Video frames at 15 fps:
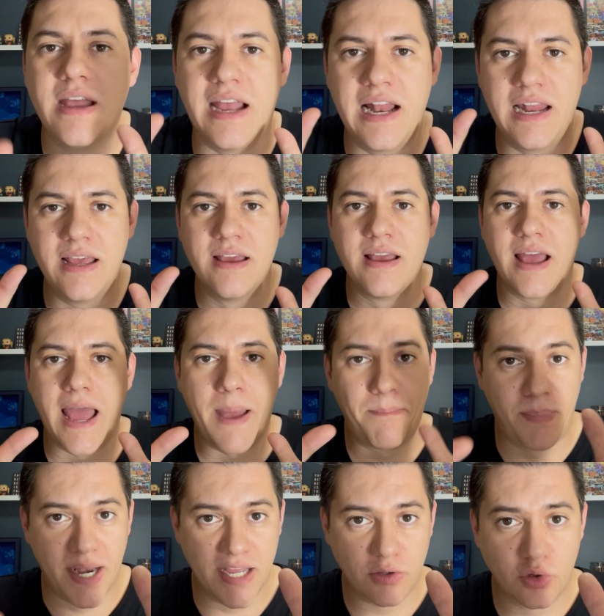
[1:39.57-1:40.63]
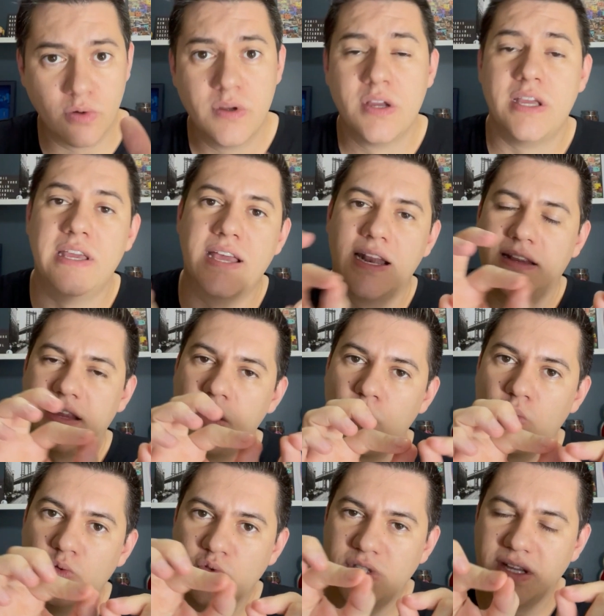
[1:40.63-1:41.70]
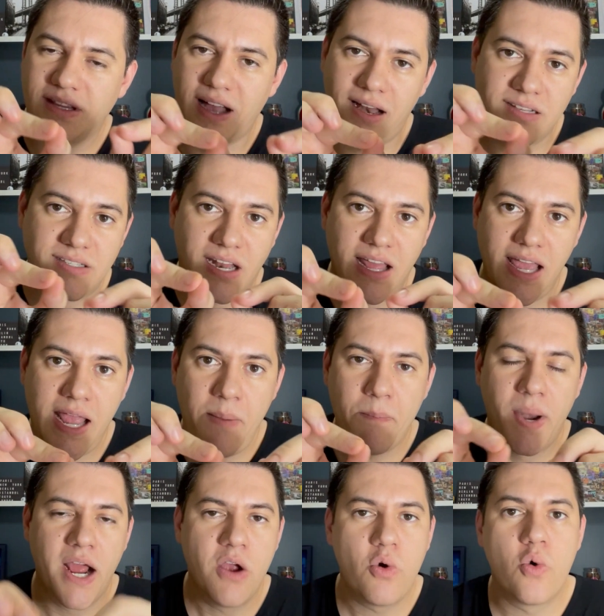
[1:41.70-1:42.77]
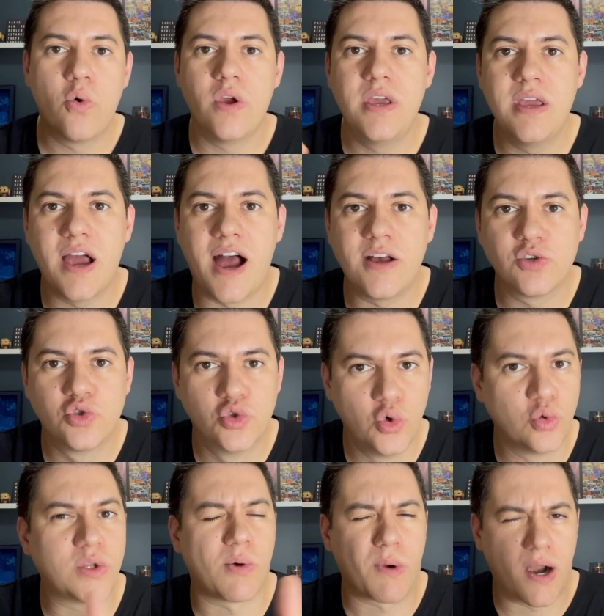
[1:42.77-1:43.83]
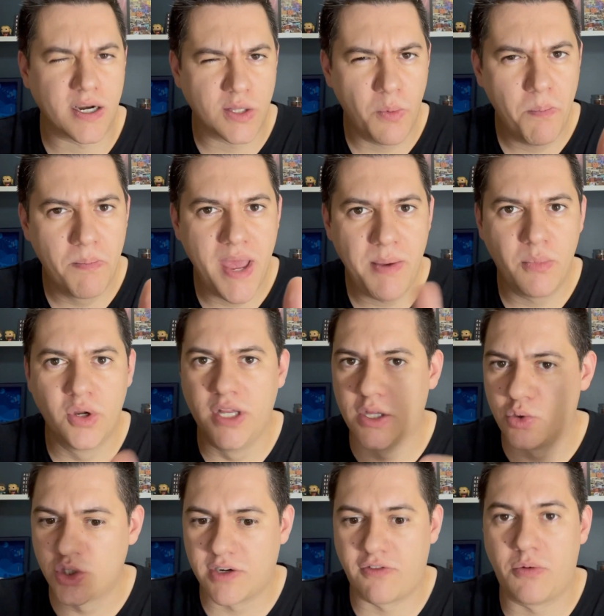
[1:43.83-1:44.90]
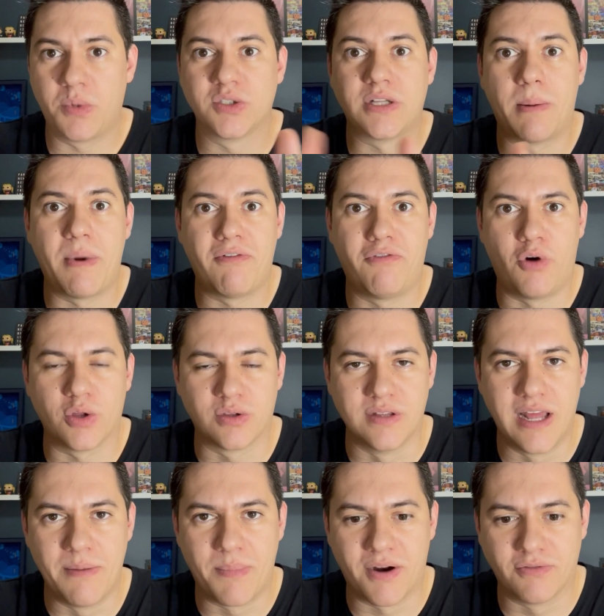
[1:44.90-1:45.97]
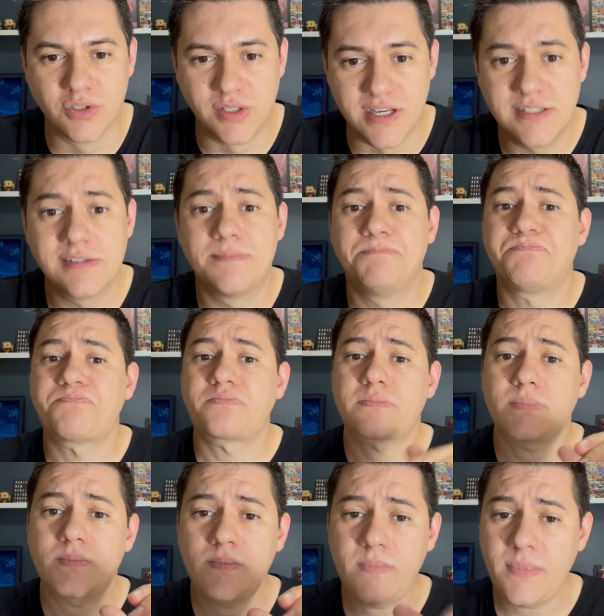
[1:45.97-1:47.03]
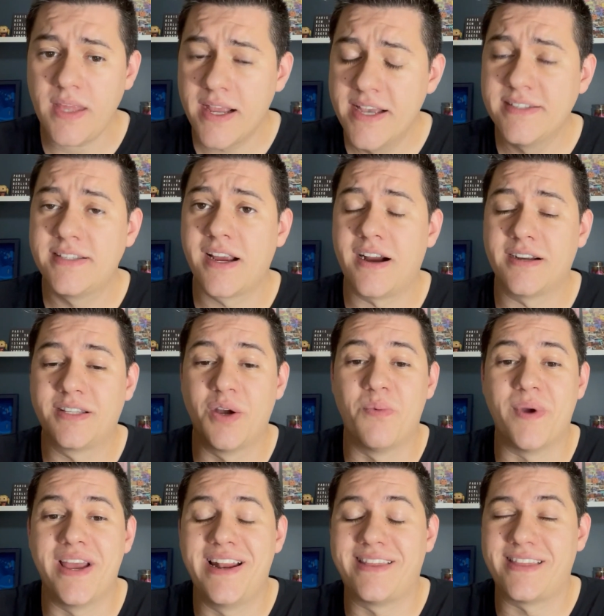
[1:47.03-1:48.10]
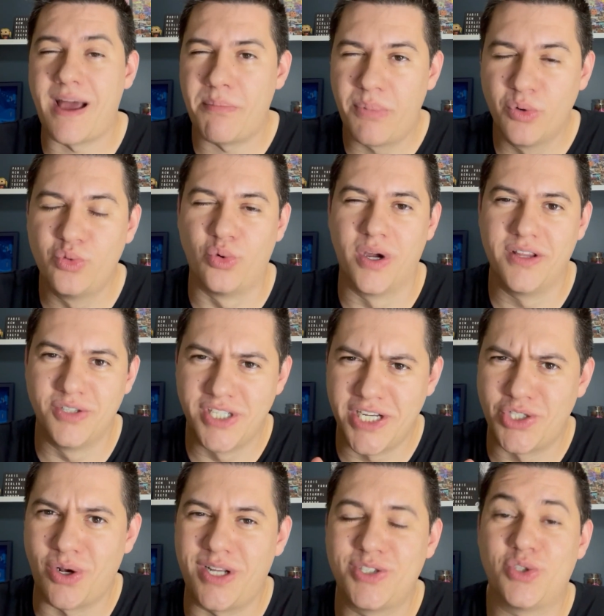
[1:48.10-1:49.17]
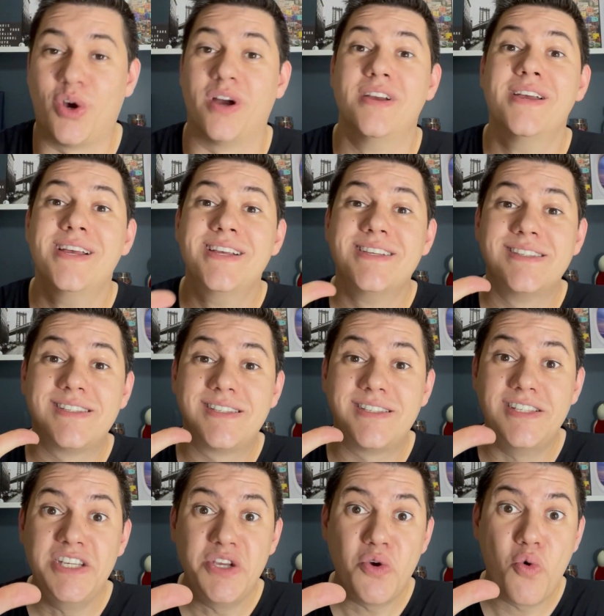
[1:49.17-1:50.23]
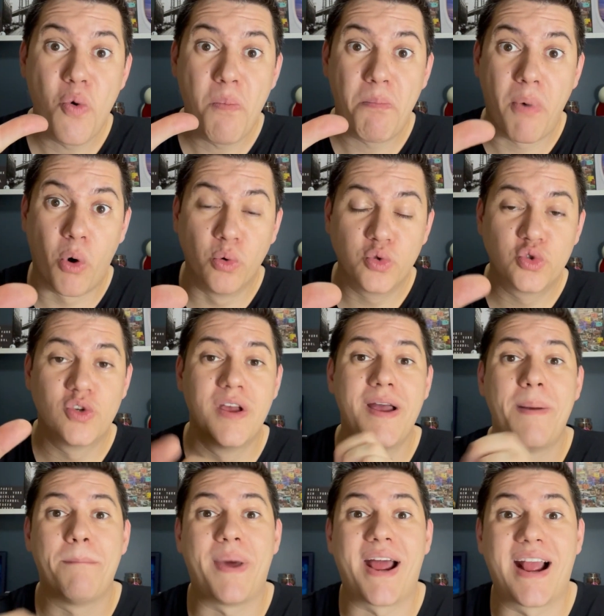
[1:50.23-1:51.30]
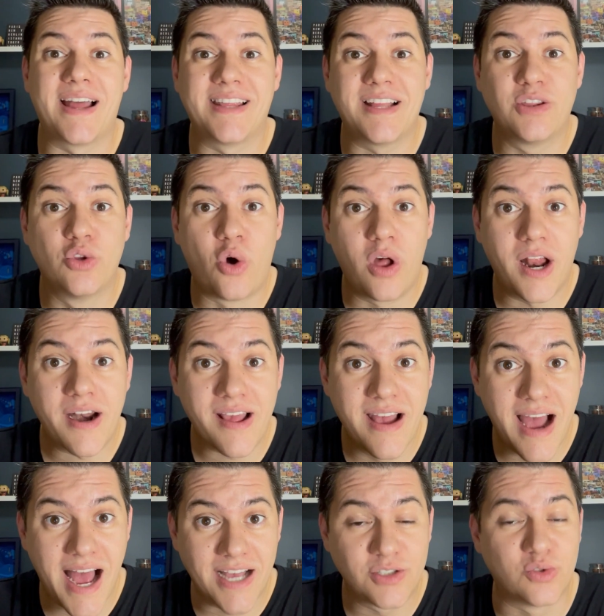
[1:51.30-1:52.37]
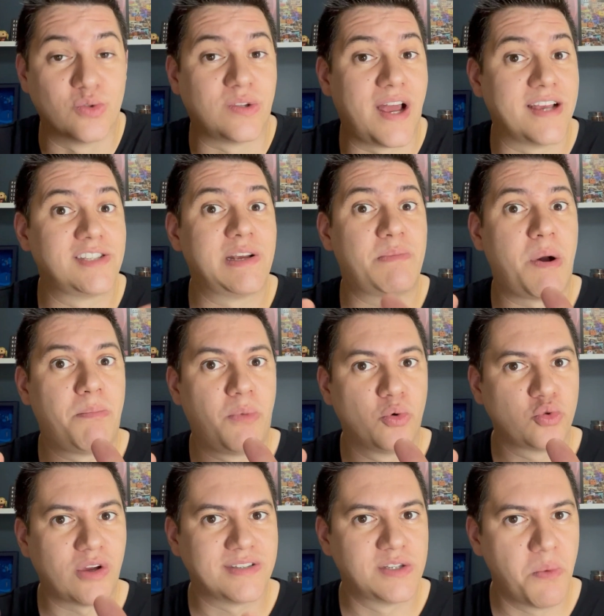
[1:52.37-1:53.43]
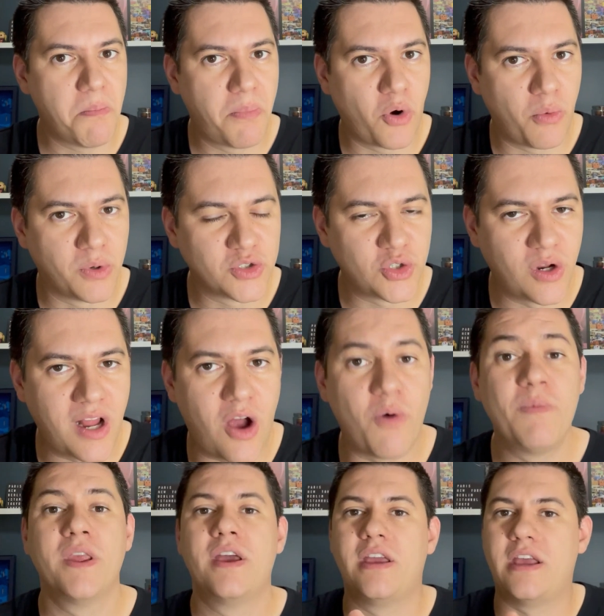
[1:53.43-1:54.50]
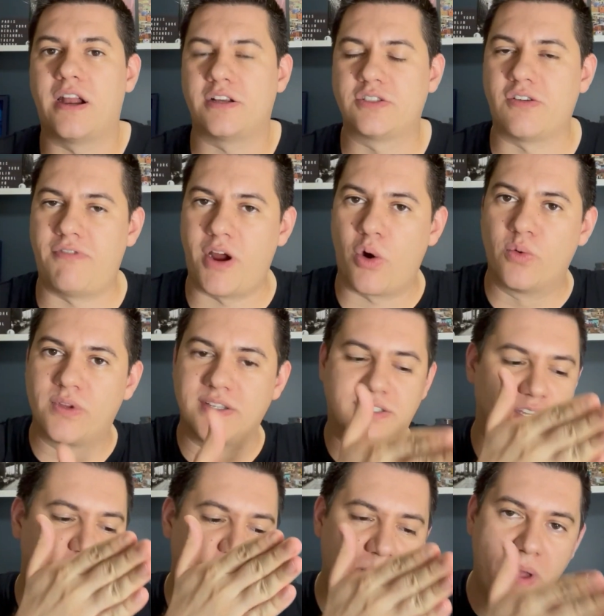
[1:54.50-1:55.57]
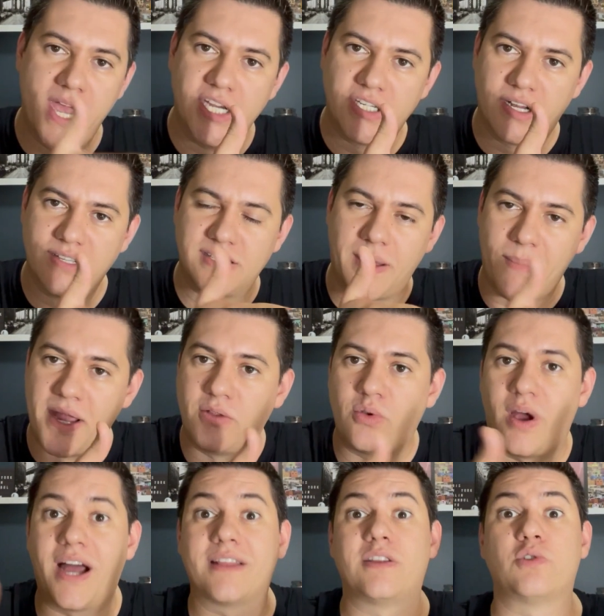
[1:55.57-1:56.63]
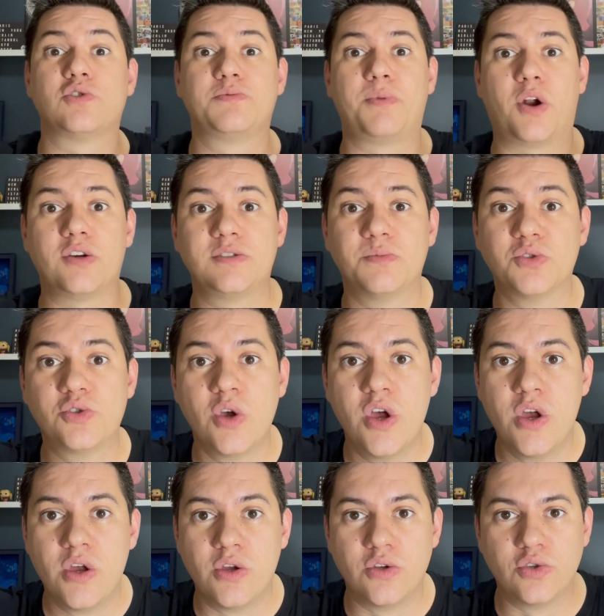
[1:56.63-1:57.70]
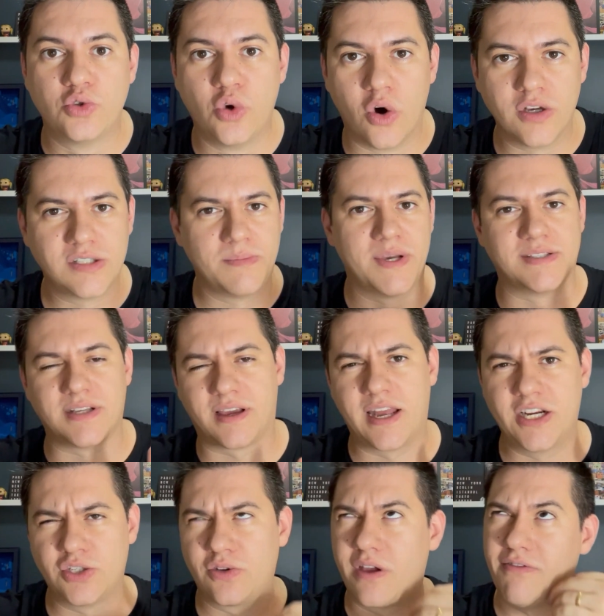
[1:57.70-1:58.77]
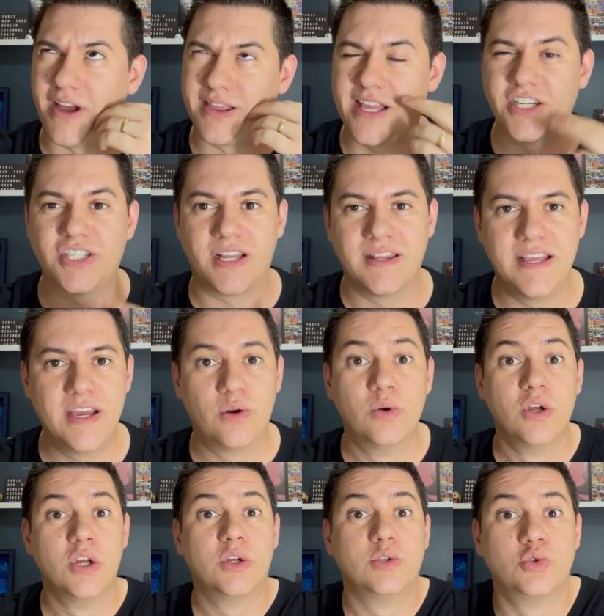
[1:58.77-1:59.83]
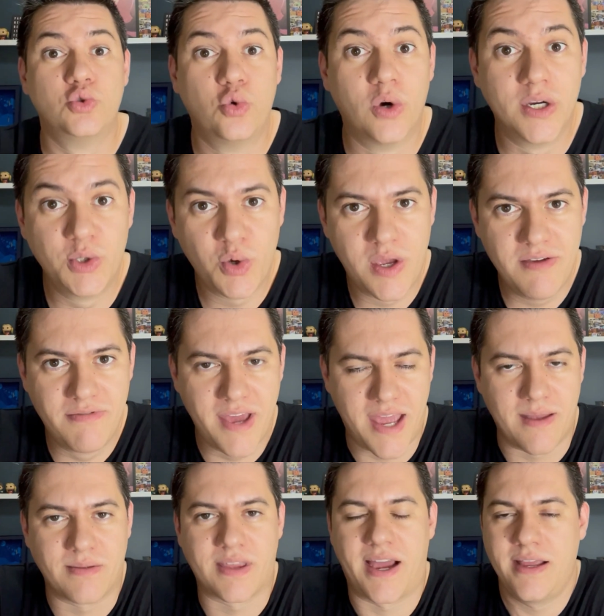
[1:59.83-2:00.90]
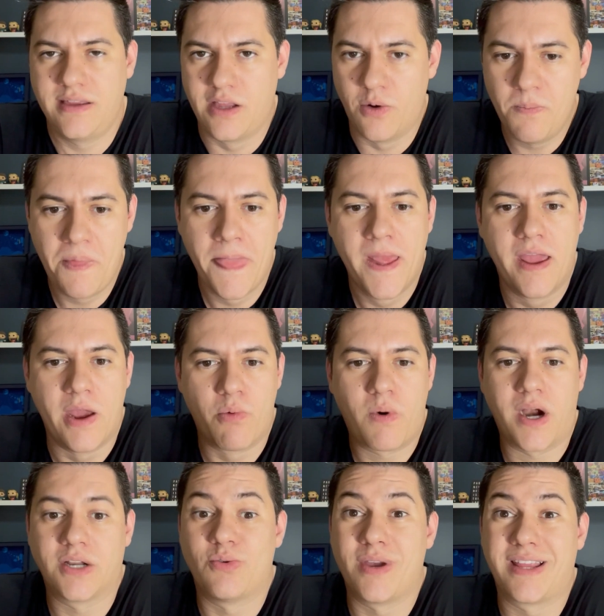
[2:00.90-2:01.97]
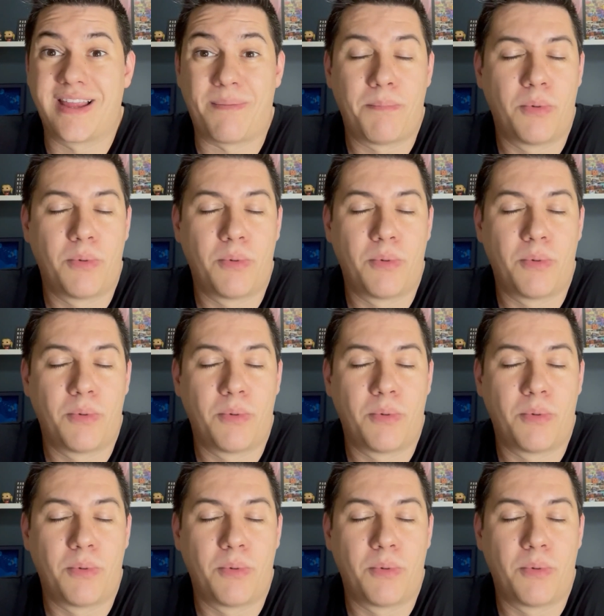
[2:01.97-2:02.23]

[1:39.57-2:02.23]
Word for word: ele é preto e ele tem alguns detalhes ali em branco e azul, tá? Um cartão bem bonito, já vou mostrar uma foto dele para vocês. Esse cartão, ele tá pontuando, gente, olha só, 5 pontos para cada dólar gasto, tá? Essa é uma pontuação promocional e ela só vai acontecer do mês de lançamento até os próximos 12 meses. Acredito que vai até janeiro do ano que vem, tá? Então é um cartão que está